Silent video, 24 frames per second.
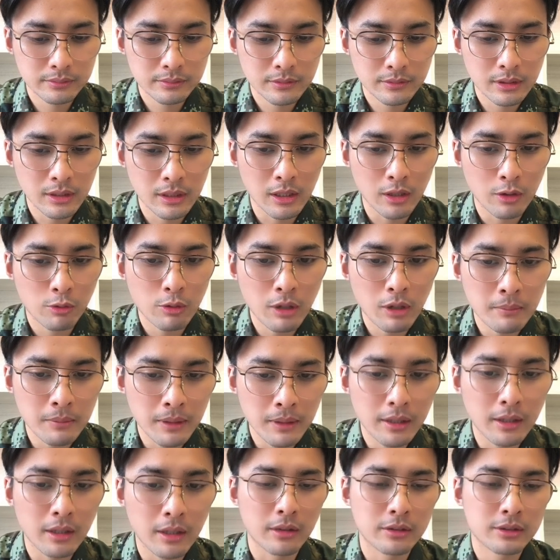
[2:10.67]
啊，官
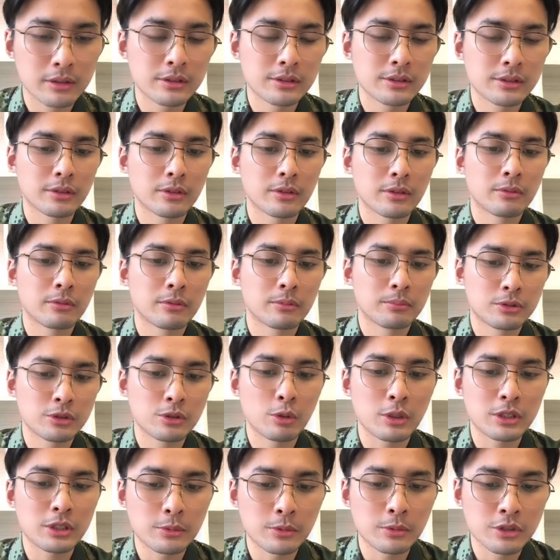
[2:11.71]
媒啊，这是不是
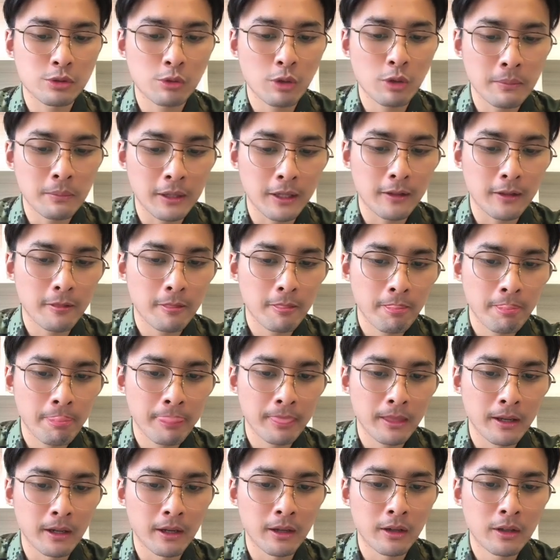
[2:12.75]
外交部是官媒
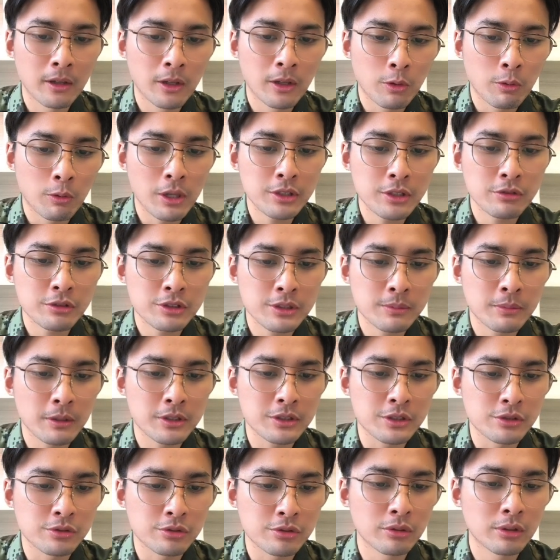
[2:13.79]
啊？环球时报
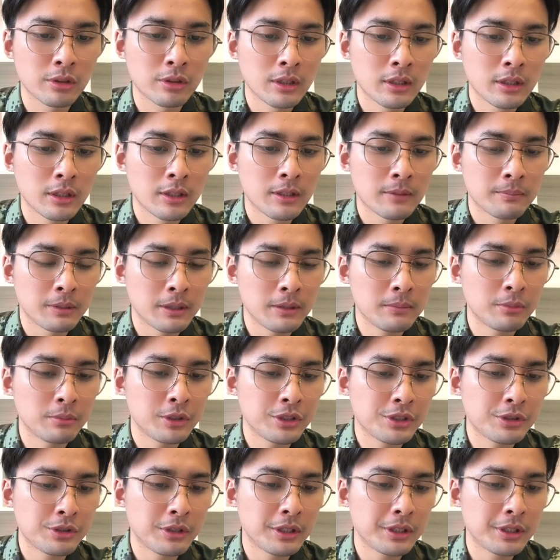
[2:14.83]
指出。彭博
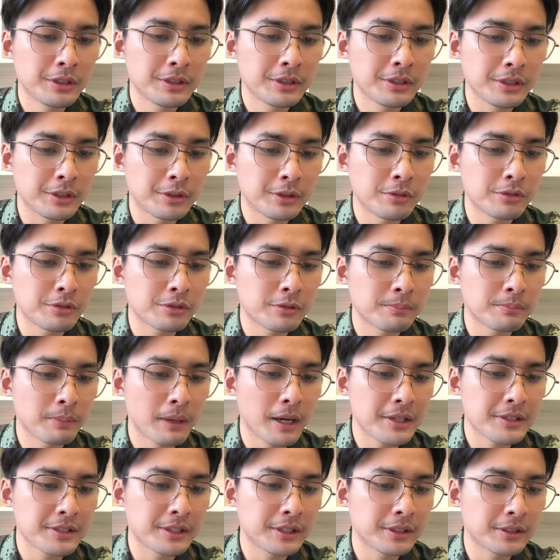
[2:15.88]
七月一日以“空中
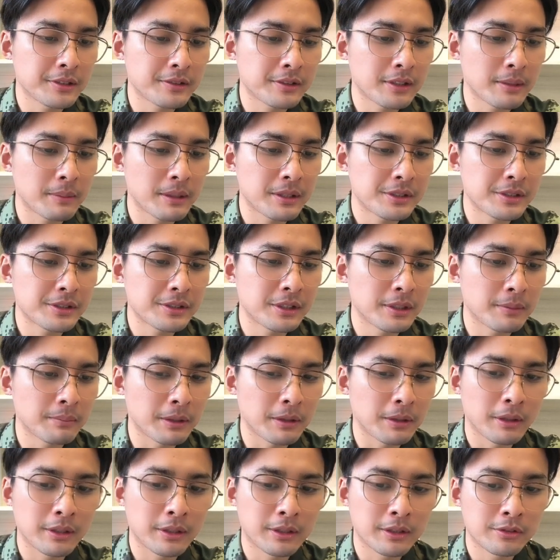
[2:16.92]
巴士赢得370亿美
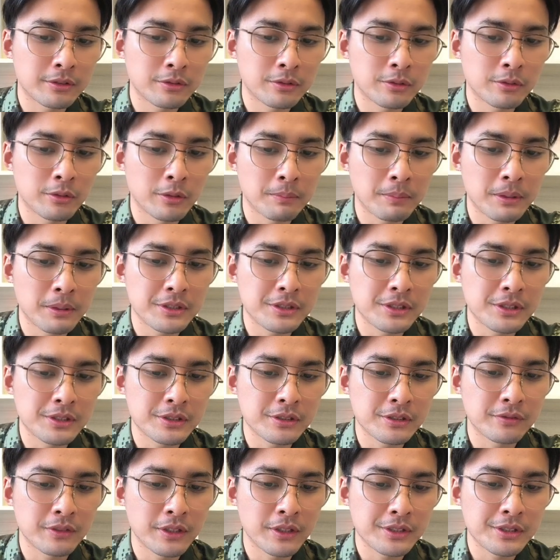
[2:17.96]
元的中国喷气
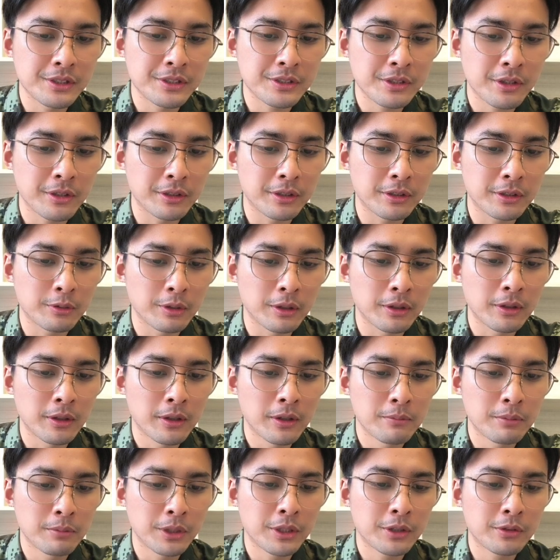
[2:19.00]
式飞机交易对
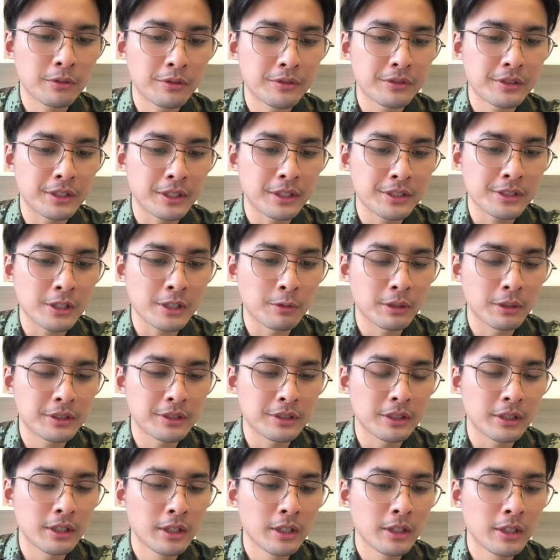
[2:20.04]
波音公司影响”为
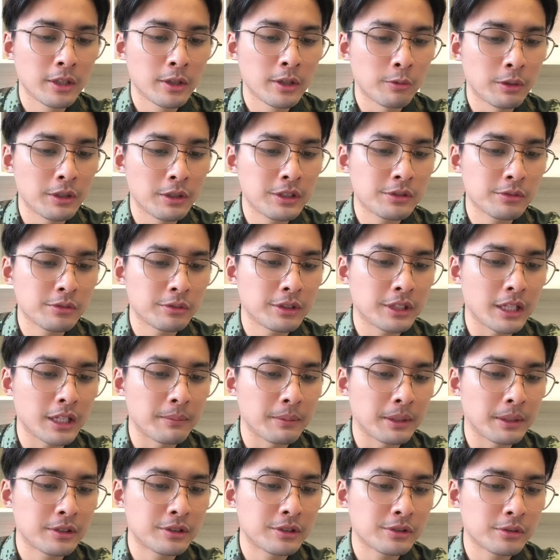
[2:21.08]
题，文中点
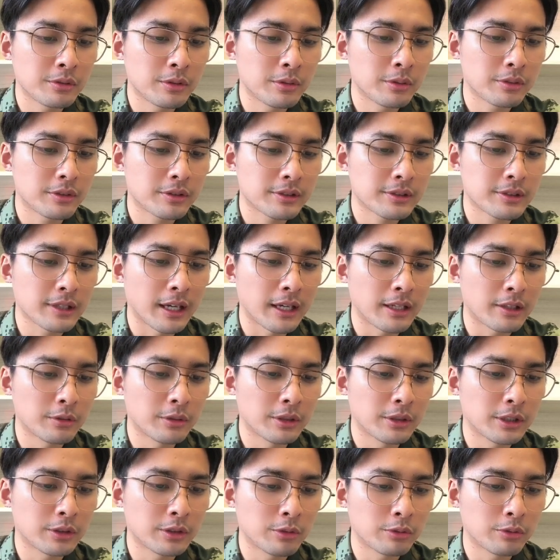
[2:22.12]
名中欧采购
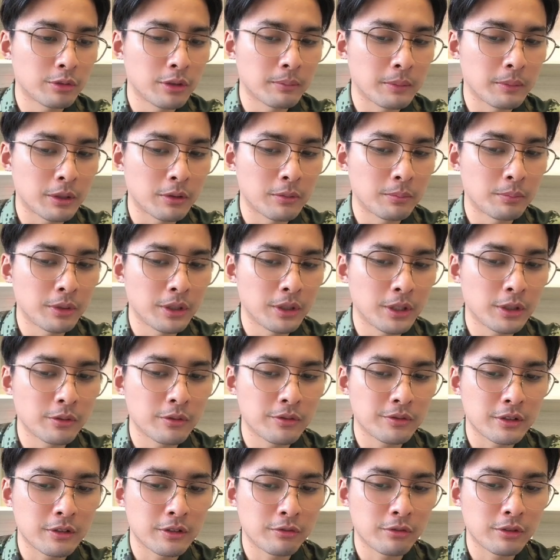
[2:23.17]
合同对美国波音公
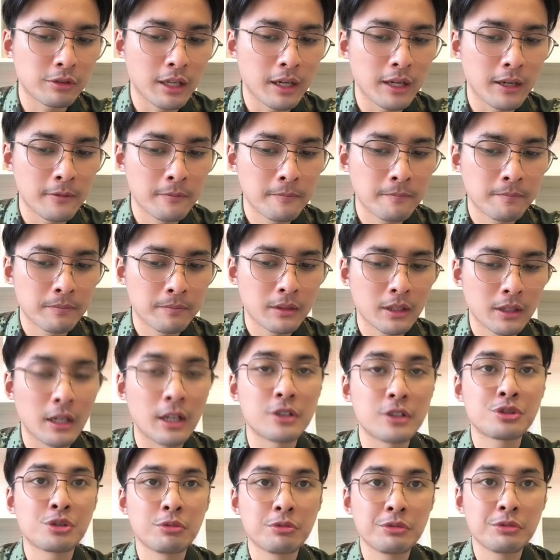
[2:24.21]
司巨大
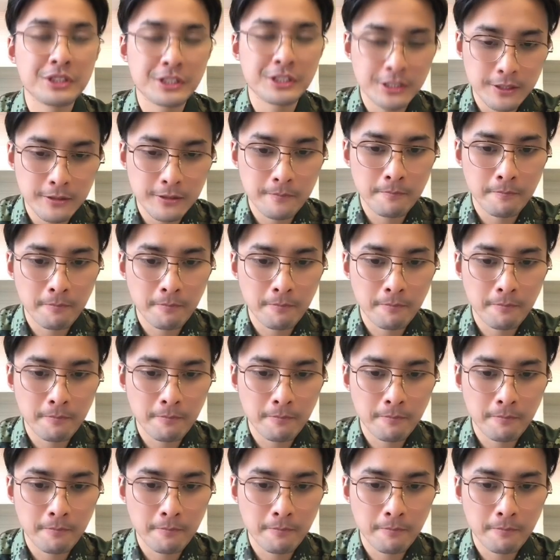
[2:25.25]
啊冲击。